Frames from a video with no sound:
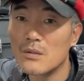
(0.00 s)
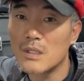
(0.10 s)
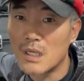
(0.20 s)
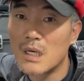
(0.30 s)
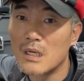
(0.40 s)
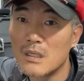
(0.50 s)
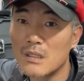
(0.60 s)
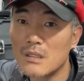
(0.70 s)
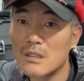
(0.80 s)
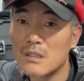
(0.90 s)
얘가
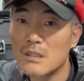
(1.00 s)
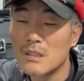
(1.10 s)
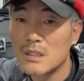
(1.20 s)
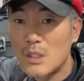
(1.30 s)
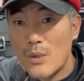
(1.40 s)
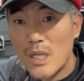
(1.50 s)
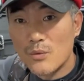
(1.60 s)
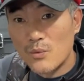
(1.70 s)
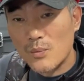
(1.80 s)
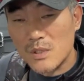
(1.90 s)
그때
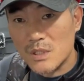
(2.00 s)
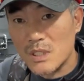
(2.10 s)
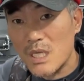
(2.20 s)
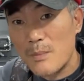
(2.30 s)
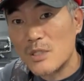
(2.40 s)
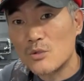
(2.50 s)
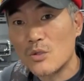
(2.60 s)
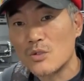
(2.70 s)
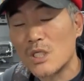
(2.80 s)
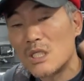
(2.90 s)
왜 지난 방송도
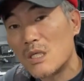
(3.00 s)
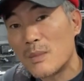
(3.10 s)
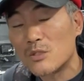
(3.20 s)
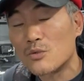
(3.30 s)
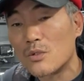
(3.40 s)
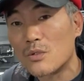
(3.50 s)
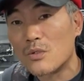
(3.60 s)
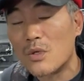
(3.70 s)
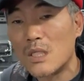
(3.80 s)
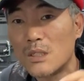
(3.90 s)
그렇난 방송도
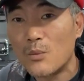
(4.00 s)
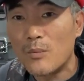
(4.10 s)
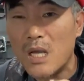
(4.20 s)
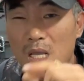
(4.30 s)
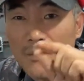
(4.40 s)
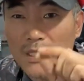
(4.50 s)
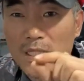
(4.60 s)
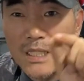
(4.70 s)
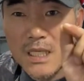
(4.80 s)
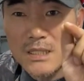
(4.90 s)
그렇고 항상 보면
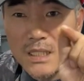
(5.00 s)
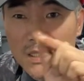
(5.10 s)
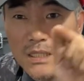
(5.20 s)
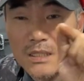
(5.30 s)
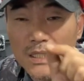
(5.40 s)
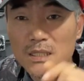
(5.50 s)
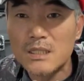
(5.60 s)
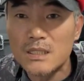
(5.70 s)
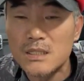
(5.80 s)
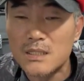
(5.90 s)
마젠다가 살짝 살짝
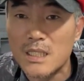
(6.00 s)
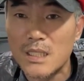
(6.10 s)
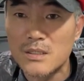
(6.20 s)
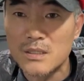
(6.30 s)
그랬을 있었잖아요.